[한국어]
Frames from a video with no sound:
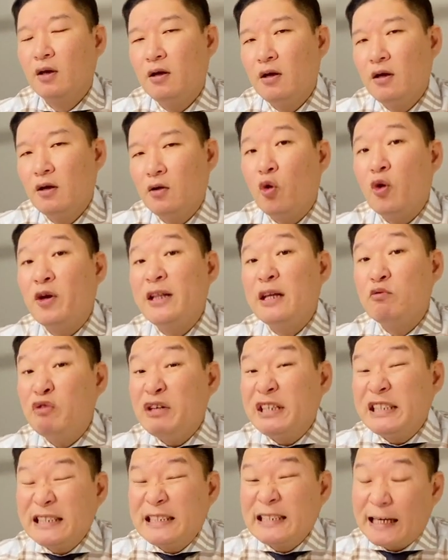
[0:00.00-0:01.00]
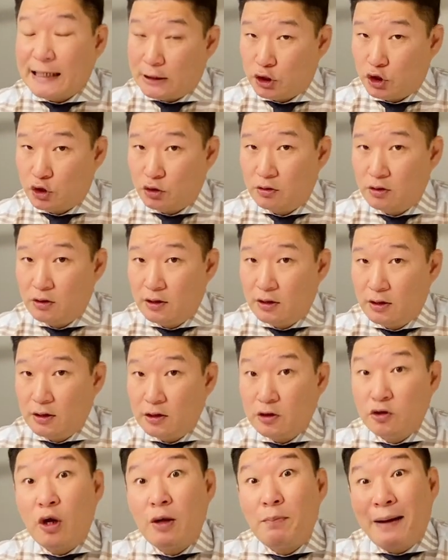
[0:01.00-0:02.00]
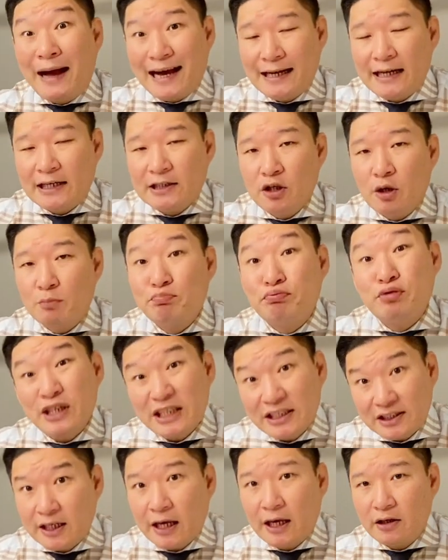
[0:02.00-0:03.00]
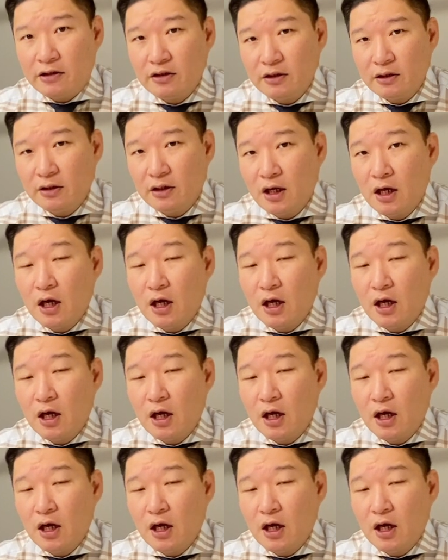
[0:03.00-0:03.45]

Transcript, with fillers: 거기는 리스크가 있죠. 그거에 반해서 프리세일은